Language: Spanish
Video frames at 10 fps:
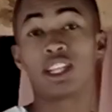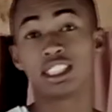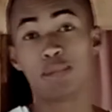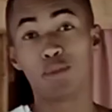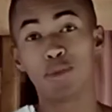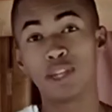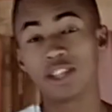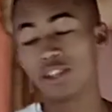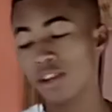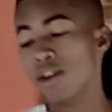que estamos
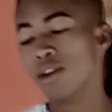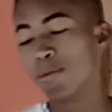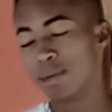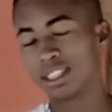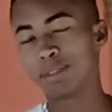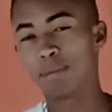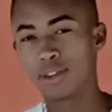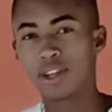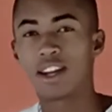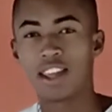viviendo, pues, va a
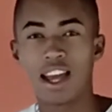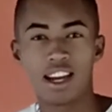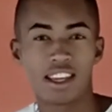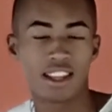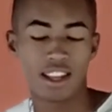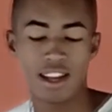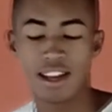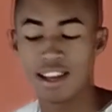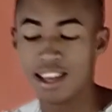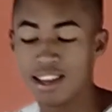tocar dejarla quieta
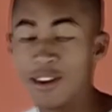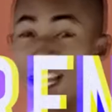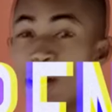en